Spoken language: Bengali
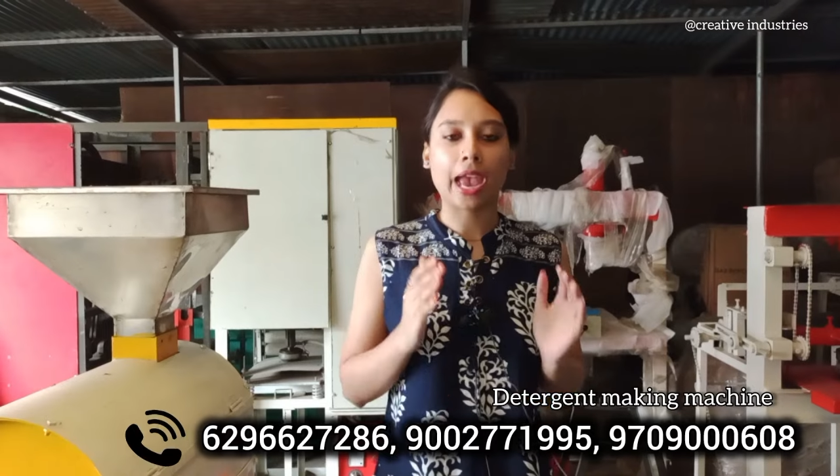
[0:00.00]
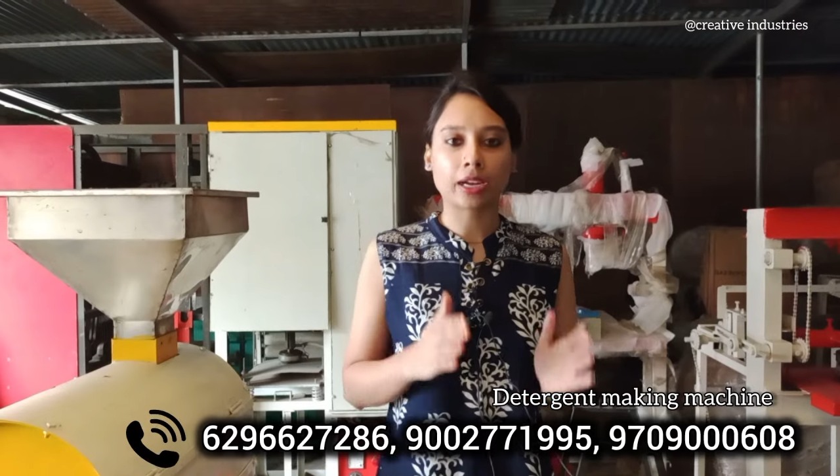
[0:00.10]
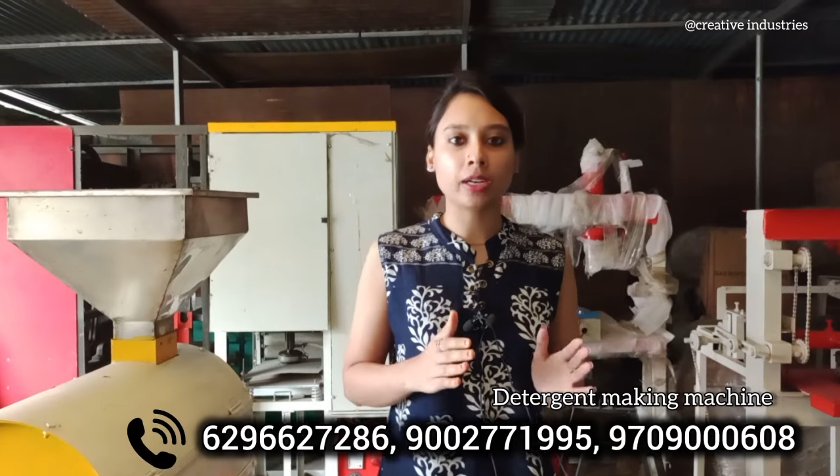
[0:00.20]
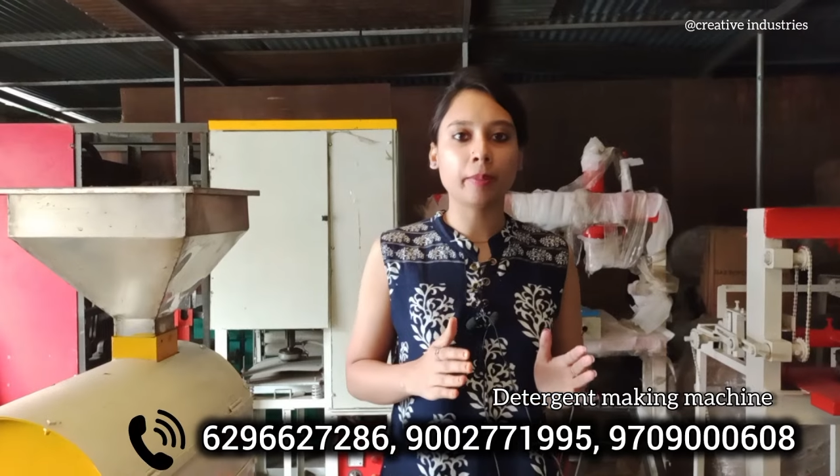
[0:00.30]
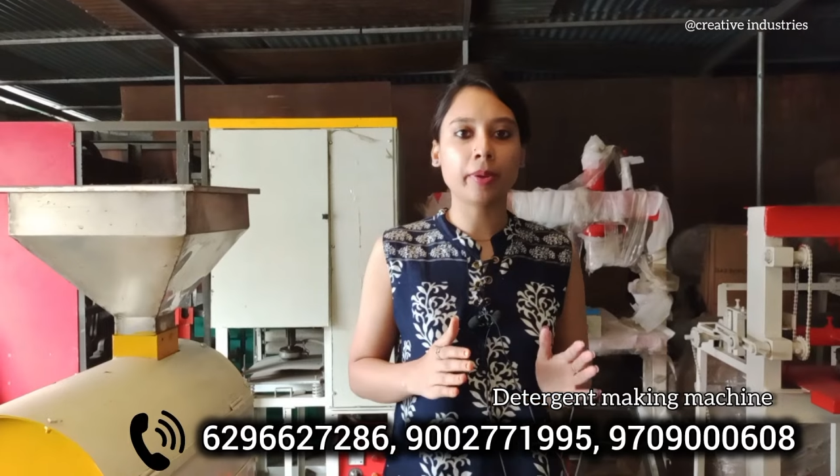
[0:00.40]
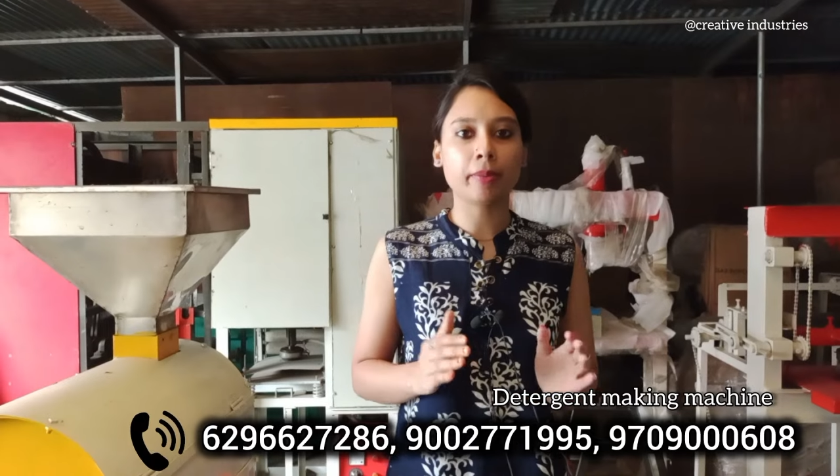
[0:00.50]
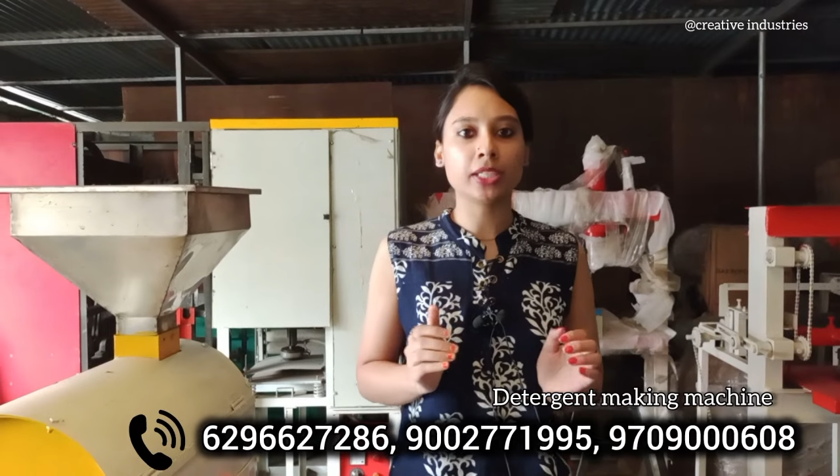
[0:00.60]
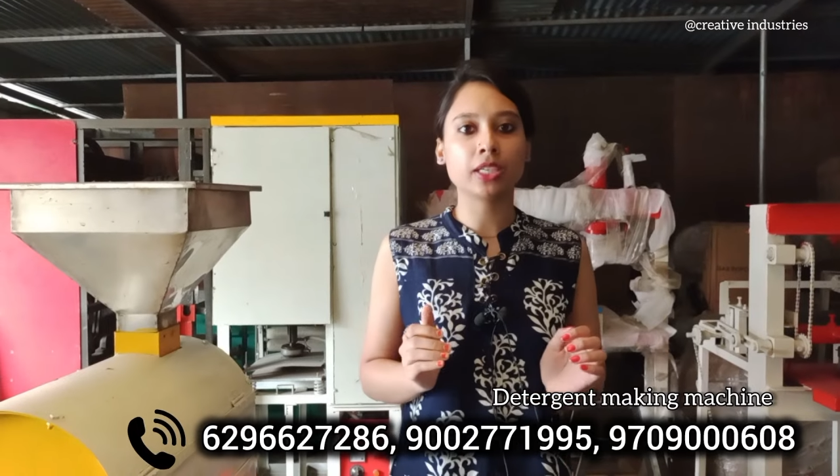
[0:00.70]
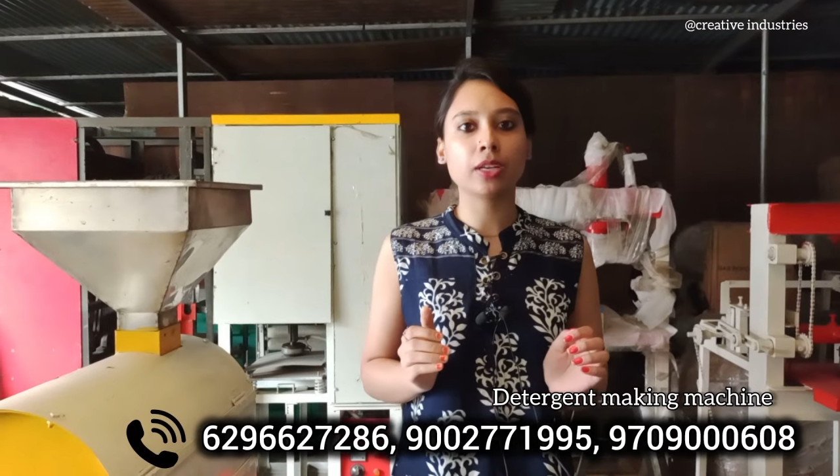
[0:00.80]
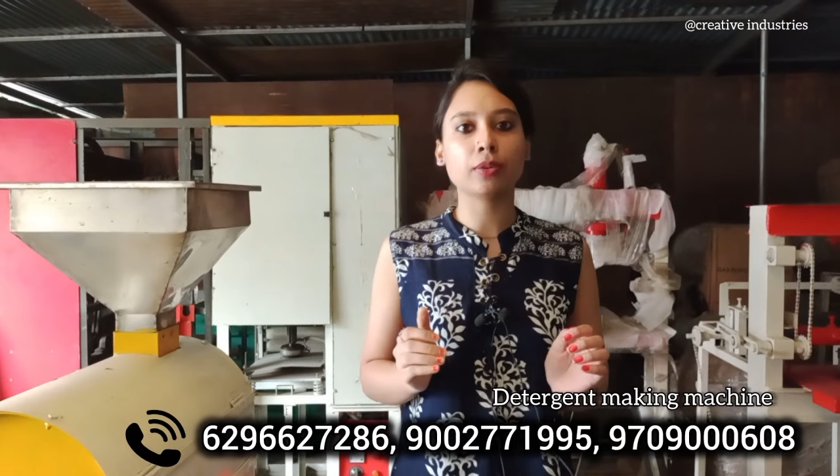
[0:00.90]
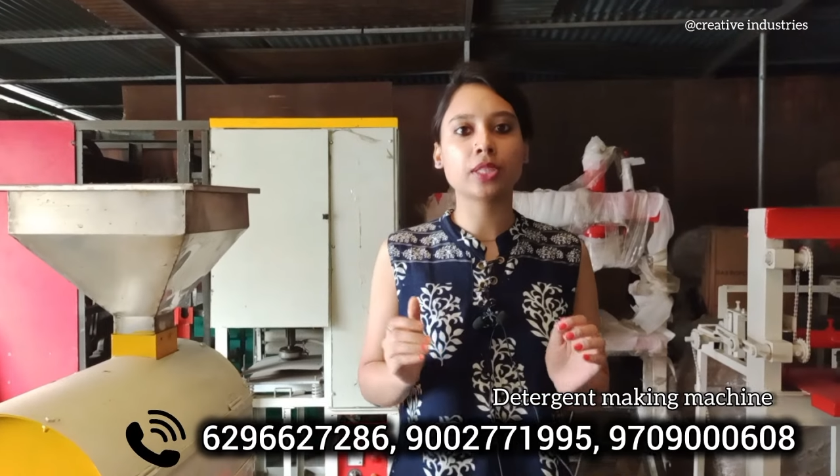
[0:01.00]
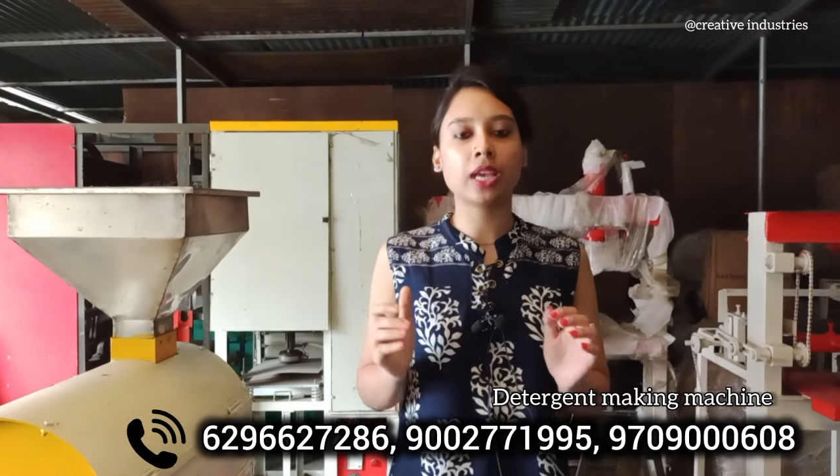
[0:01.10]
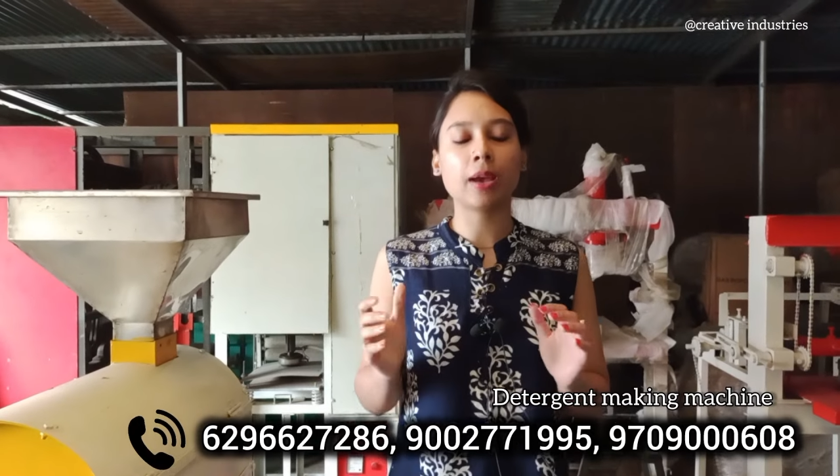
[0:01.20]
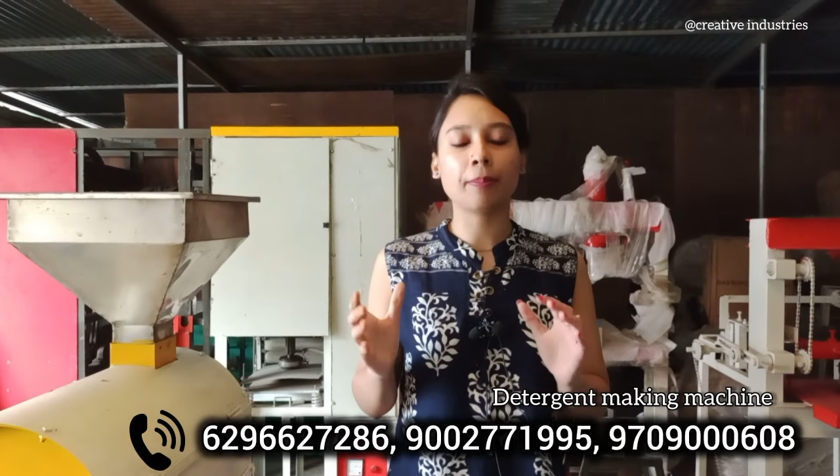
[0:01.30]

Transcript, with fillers: এক নম্বর মেশিনে হচ্ছে